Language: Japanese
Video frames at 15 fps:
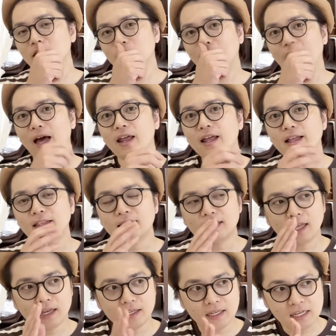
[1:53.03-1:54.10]
まあ、洗っ
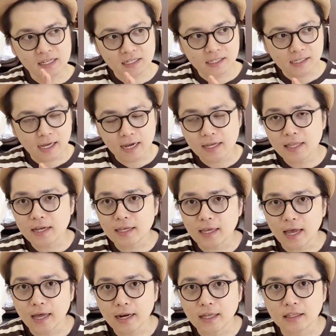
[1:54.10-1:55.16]
た1回だけ
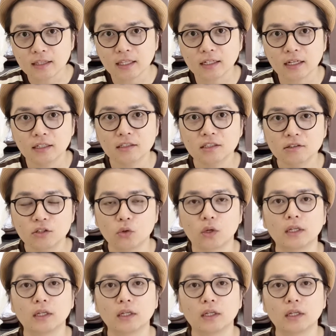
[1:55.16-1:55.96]
洗った感じは良